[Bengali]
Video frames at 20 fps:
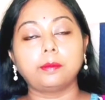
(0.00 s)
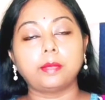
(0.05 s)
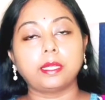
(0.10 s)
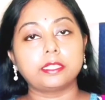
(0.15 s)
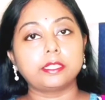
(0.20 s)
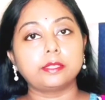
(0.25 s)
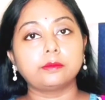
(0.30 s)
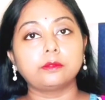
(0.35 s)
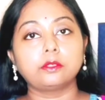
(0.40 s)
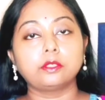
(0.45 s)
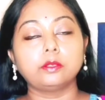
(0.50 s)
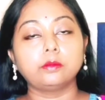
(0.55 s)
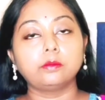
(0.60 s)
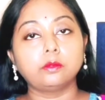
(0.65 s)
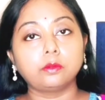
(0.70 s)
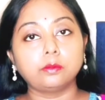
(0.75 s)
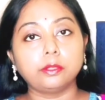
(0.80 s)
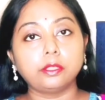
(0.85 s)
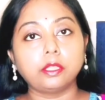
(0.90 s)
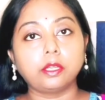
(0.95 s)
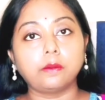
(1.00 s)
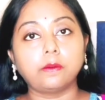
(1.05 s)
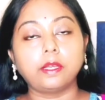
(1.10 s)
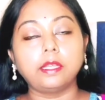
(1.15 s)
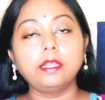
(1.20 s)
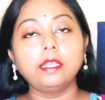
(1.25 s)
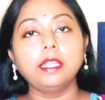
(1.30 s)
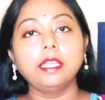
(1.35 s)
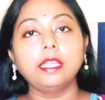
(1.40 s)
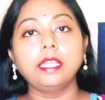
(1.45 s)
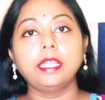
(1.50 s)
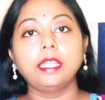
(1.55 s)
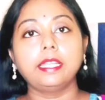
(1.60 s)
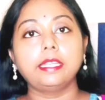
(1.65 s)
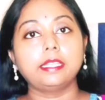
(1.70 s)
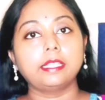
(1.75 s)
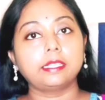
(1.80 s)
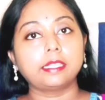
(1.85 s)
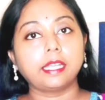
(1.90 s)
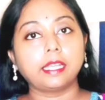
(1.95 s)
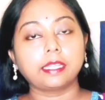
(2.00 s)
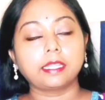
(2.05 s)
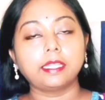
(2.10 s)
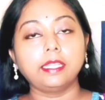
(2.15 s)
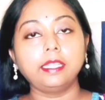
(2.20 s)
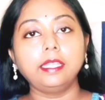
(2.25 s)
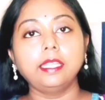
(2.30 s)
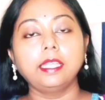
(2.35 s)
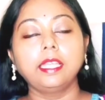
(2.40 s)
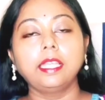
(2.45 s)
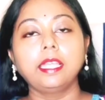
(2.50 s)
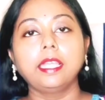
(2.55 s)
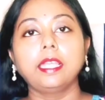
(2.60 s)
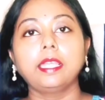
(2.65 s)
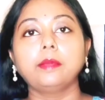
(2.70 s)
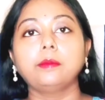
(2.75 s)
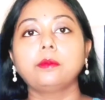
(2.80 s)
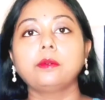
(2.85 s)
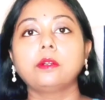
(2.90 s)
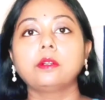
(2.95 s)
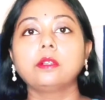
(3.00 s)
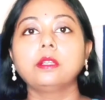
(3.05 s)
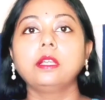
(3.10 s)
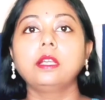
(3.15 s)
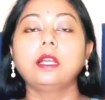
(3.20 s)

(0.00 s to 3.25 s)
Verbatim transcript: মাঝে মধ্যে বমি হওয়া এটা থাকে এবং